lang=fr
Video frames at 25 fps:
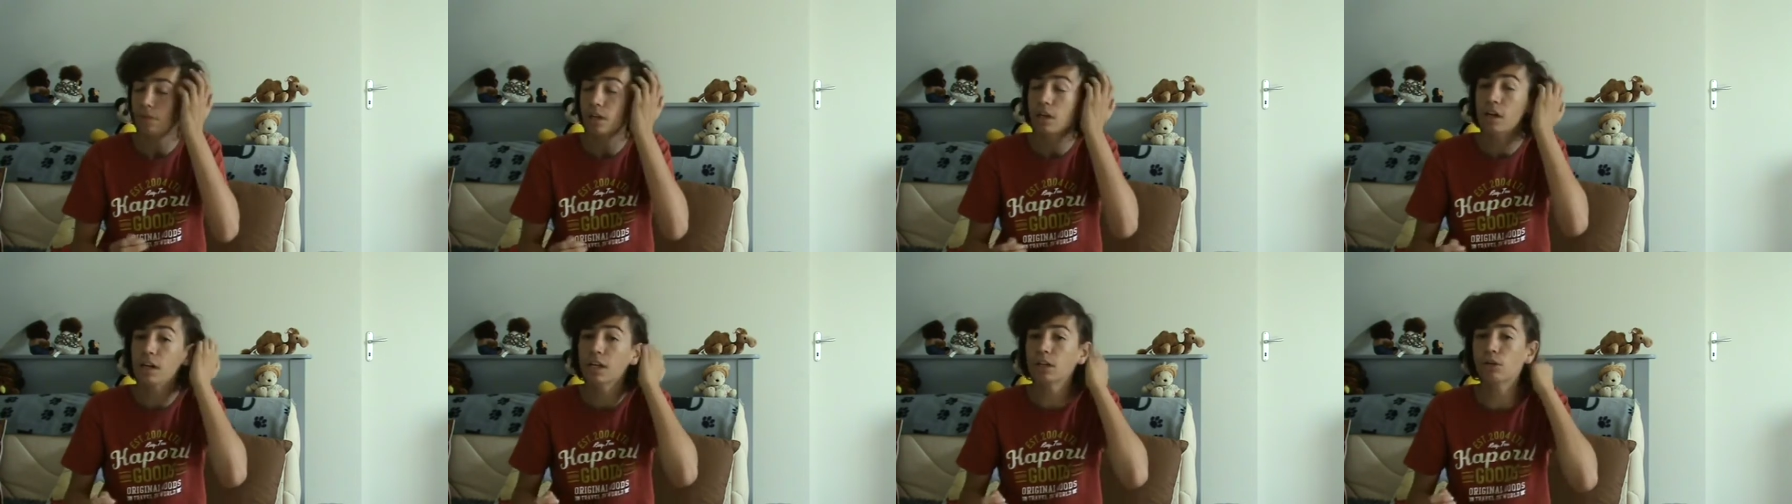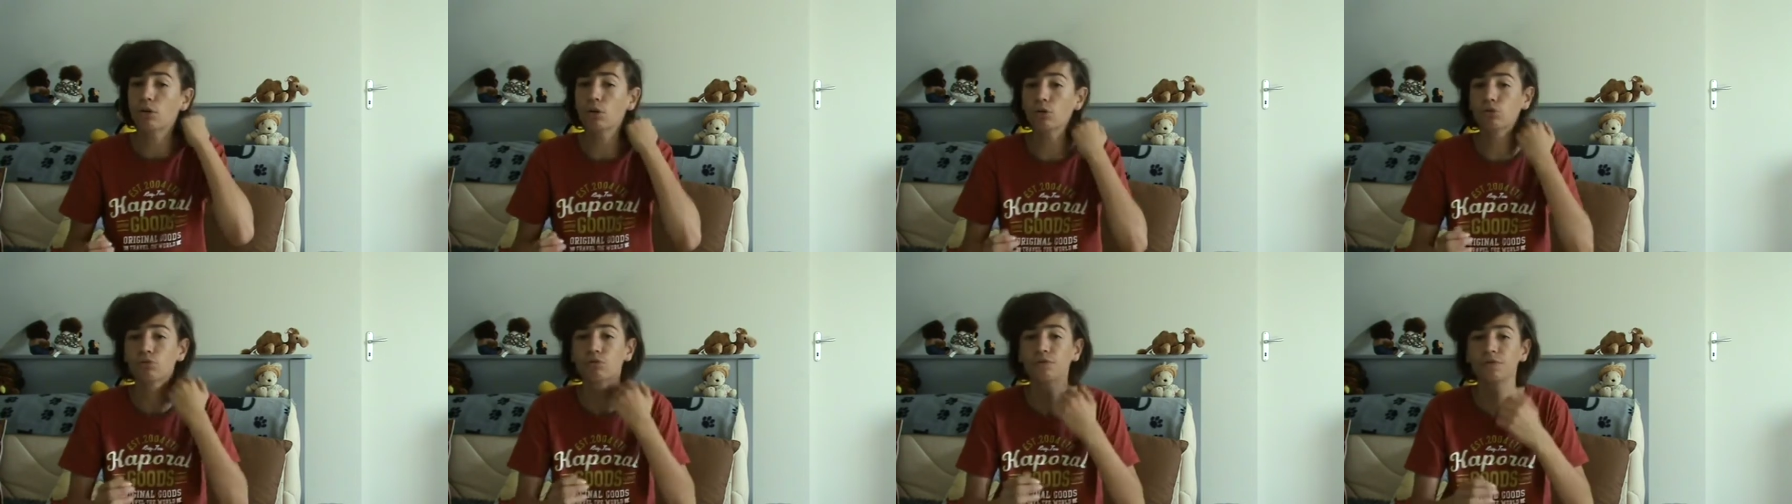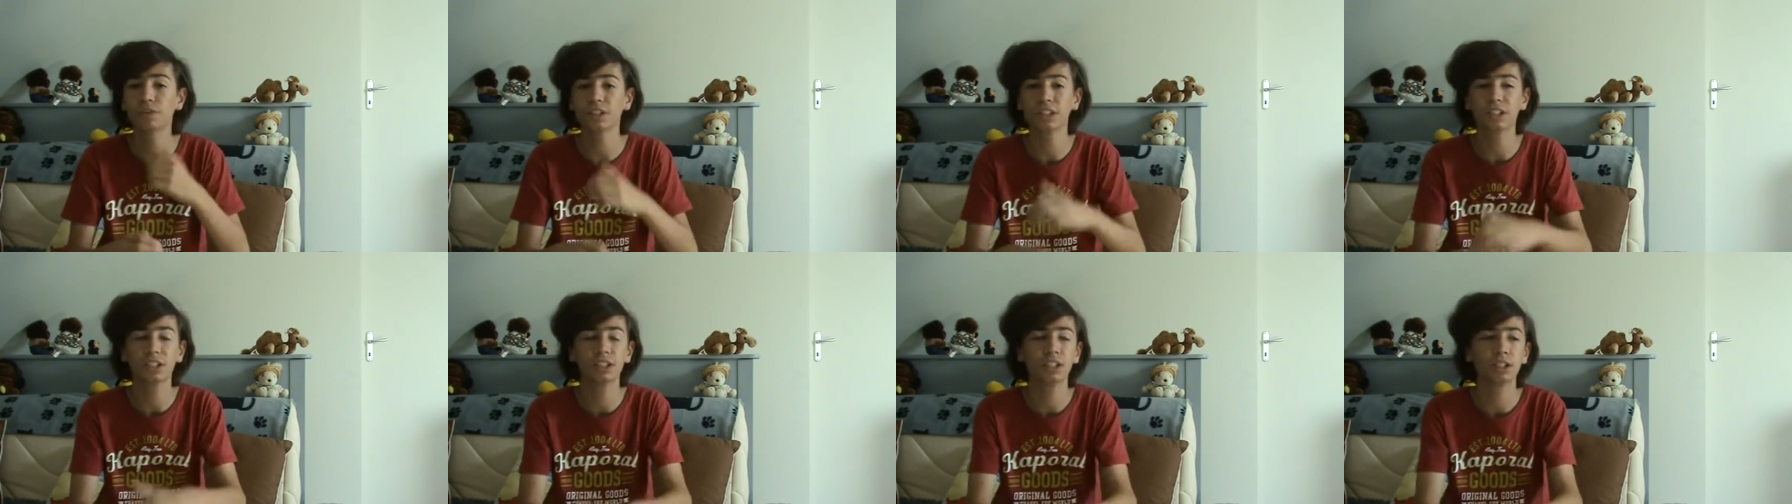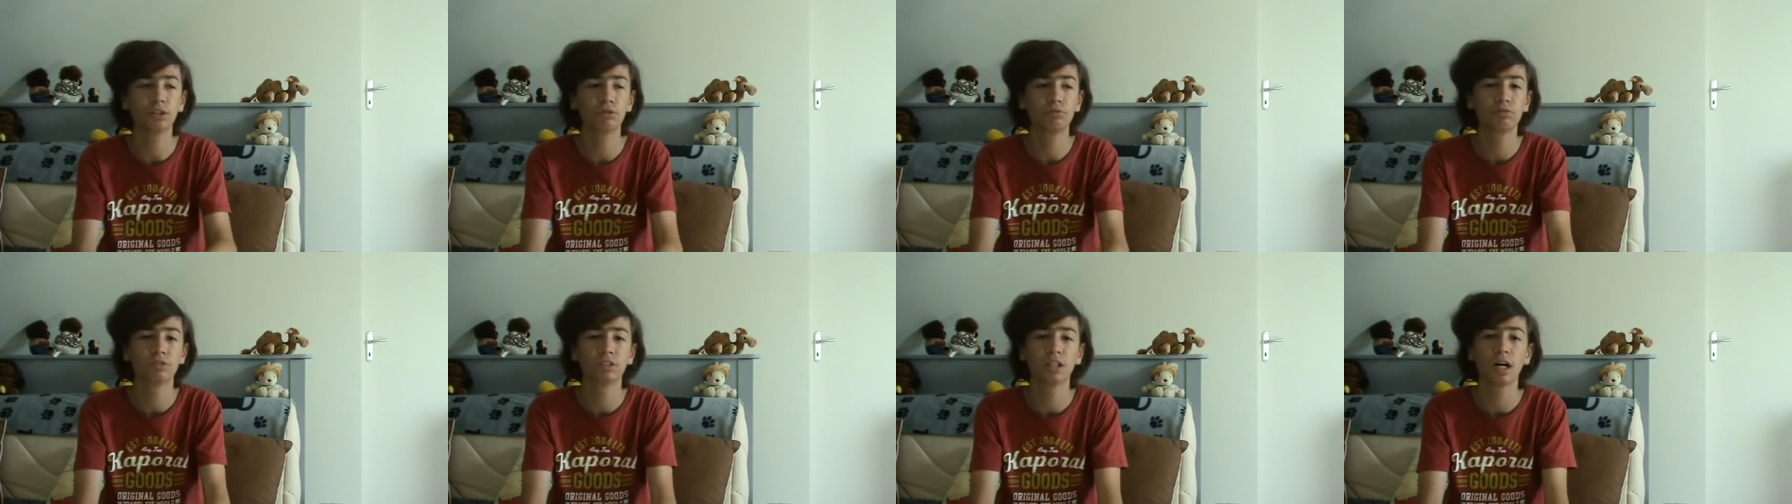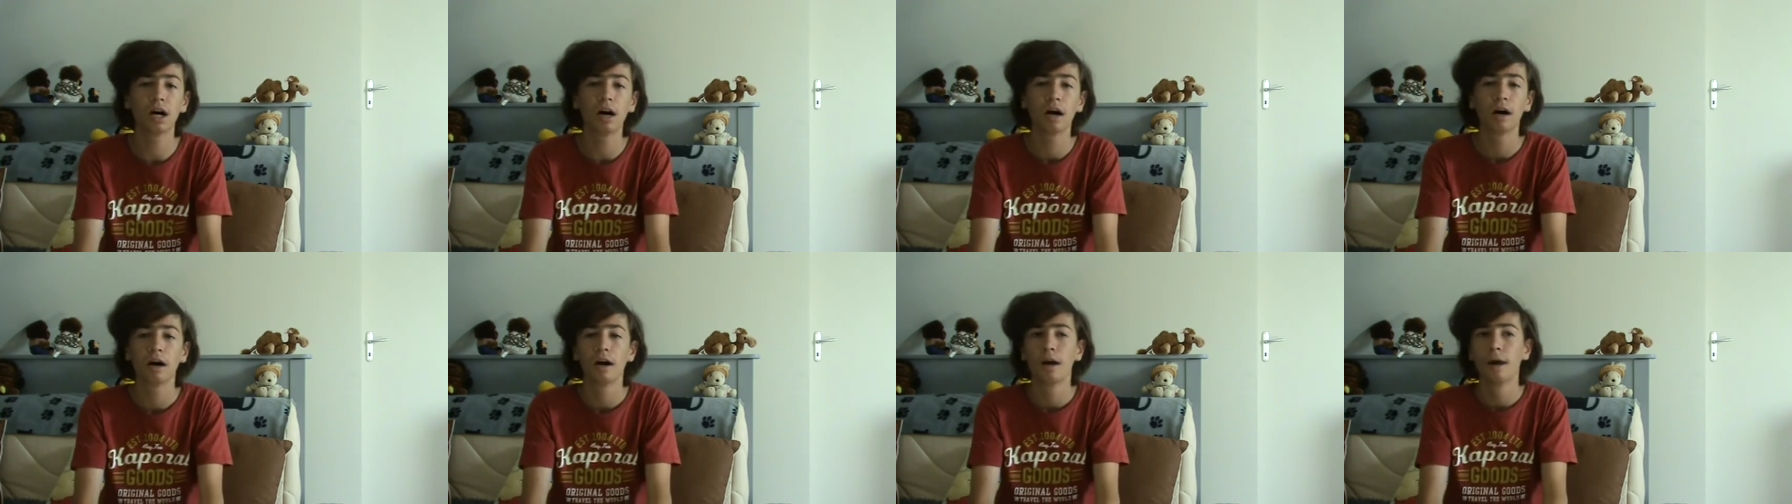les corps sont fatigués, tout
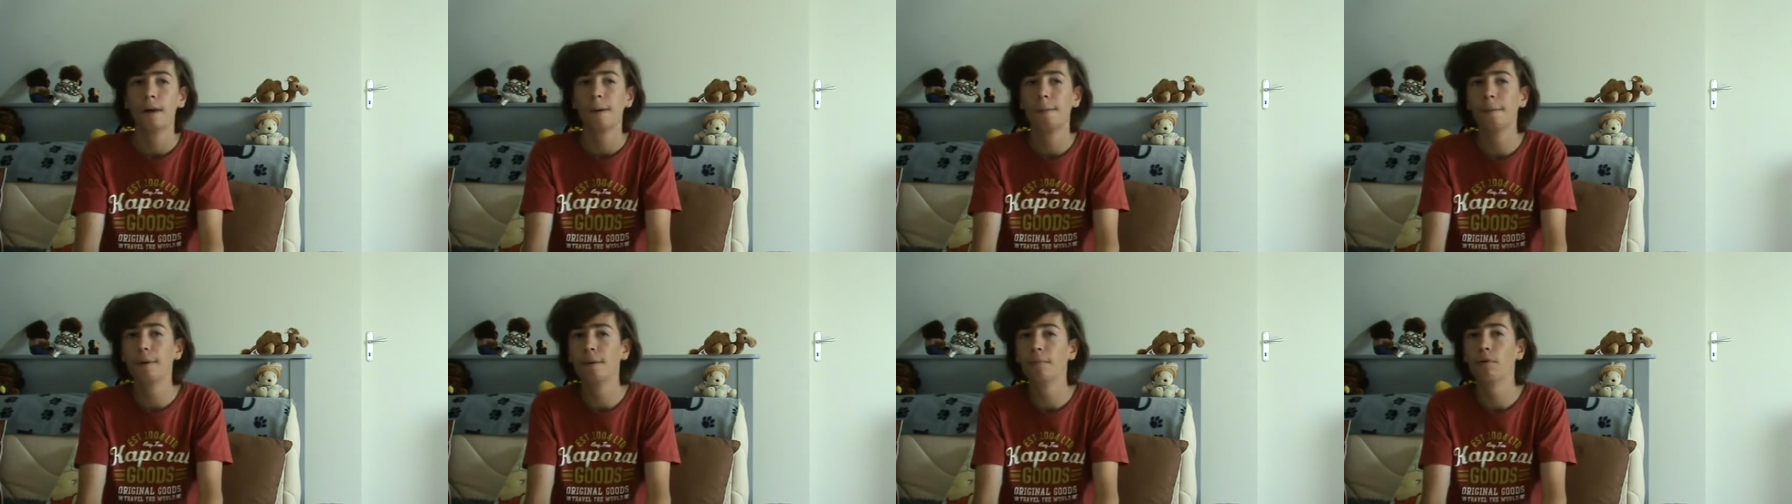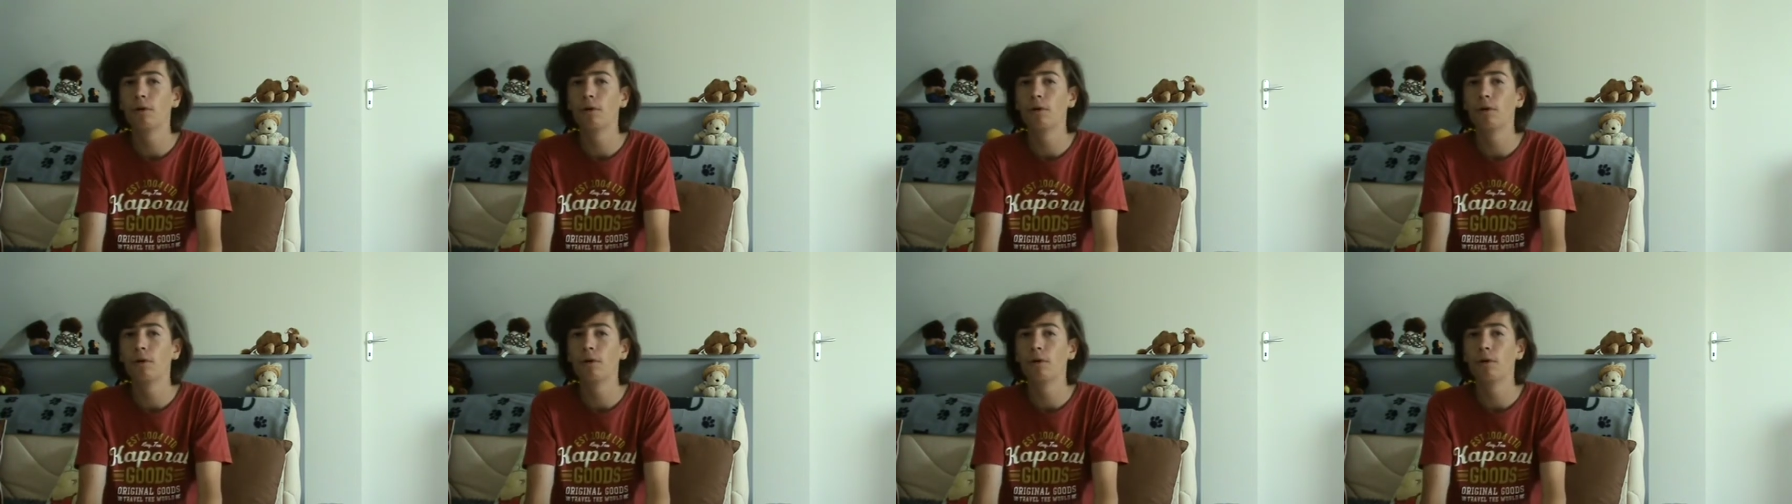ça. Mais